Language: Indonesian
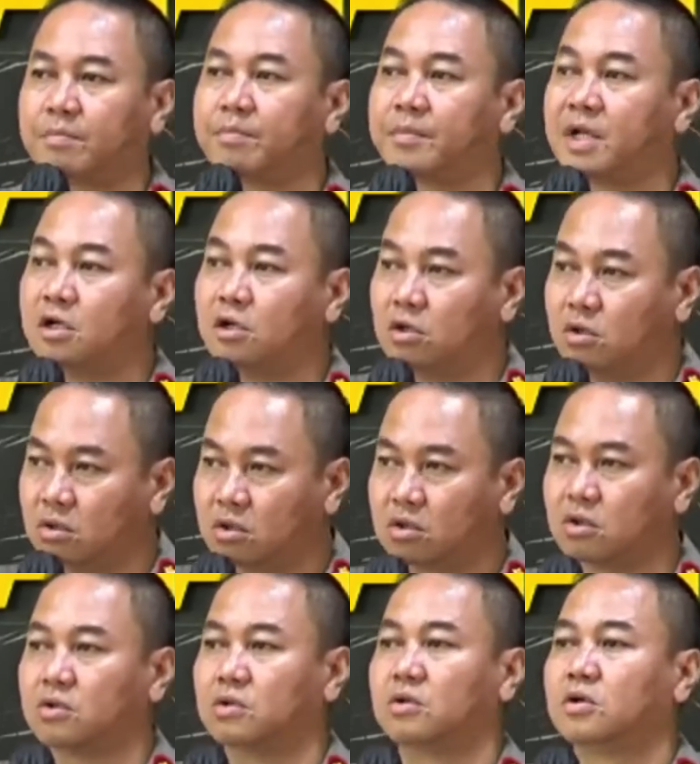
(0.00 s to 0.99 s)

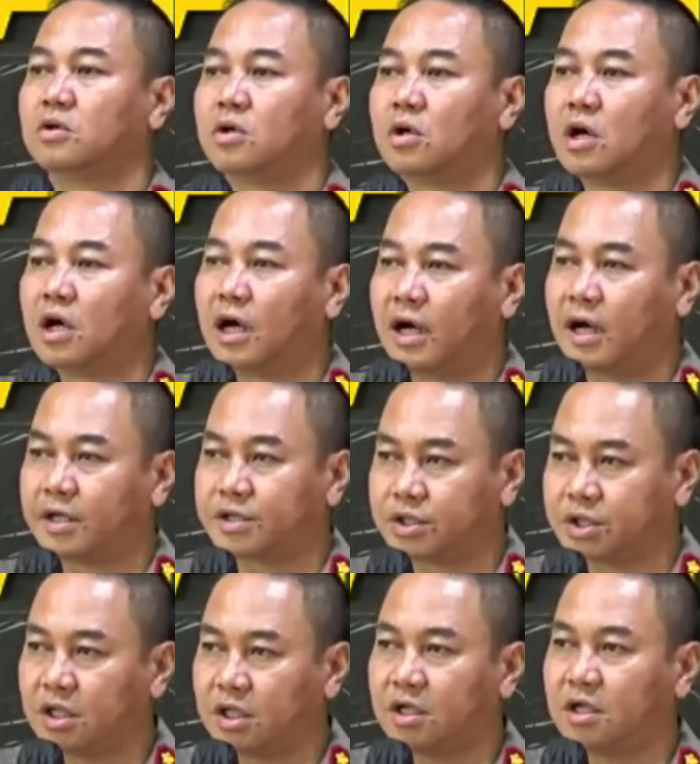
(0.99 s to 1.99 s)
menunggu
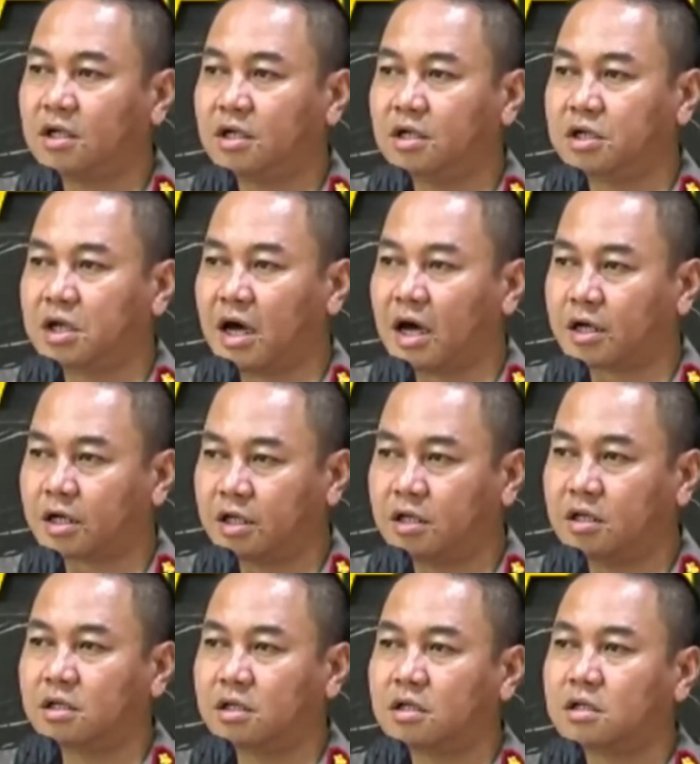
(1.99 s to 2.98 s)
hasil
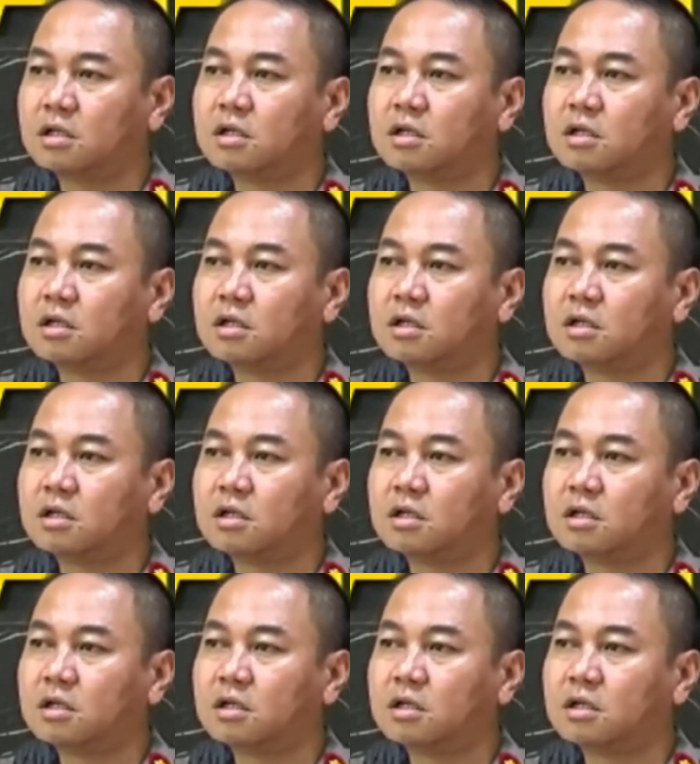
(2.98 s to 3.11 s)
dari